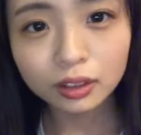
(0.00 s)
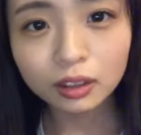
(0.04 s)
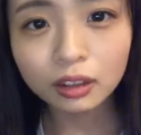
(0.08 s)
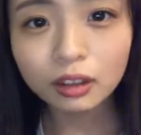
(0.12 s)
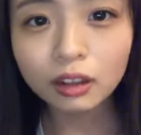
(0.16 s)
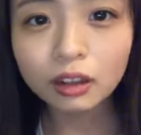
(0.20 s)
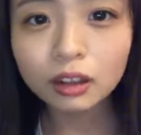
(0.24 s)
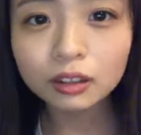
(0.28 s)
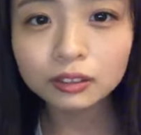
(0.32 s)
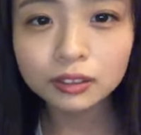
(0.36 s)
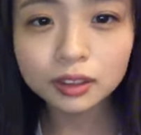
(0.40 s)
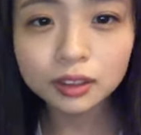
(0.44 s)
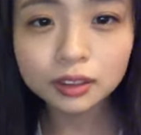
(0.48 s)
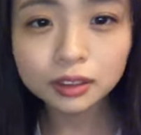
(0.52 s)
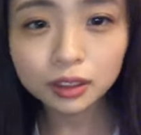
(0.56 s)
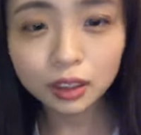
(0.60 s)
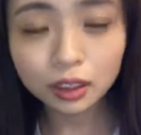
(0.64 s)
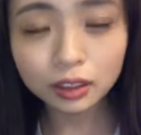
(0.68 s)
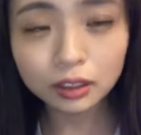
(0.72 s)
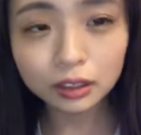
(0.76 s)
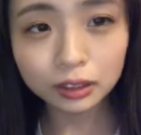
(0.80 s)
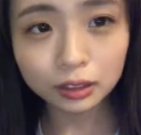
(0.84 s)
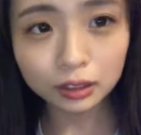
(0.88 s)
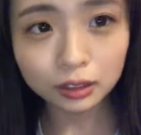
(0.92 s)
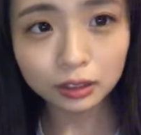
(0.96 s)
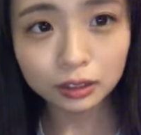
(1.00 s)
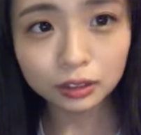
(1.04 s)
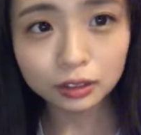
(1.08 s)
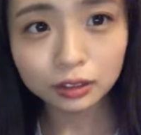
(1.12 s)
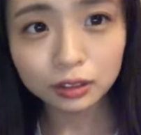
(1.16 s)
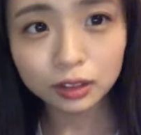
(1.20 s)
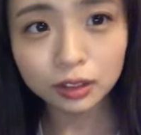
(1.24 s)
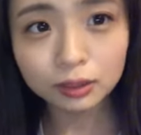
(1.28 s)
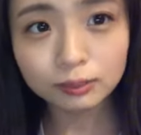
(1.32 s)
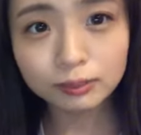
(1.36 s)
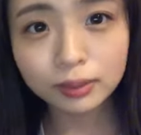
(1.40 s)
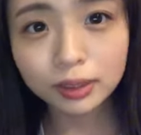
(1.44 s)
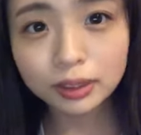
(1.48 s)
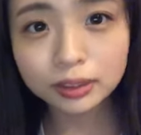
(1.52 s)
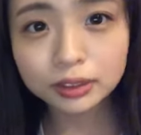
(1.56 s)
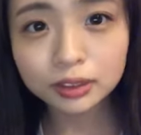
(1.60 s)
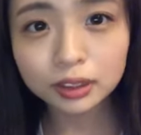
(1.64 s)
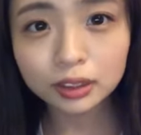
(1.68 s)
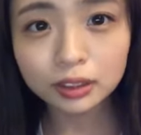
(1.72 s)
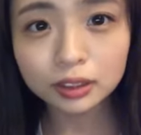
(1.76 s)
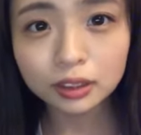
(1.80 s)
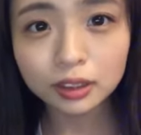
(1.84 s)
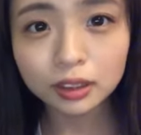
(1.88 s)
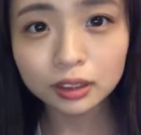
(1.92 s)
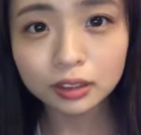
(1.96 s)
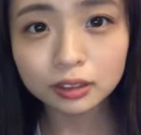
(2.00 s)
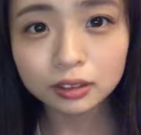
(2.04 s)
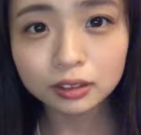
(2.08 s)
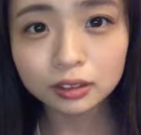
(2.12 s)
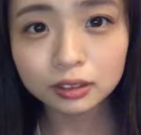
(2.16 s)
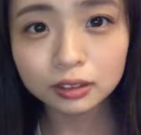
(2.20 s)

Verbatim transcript: ああ確かにイメージがない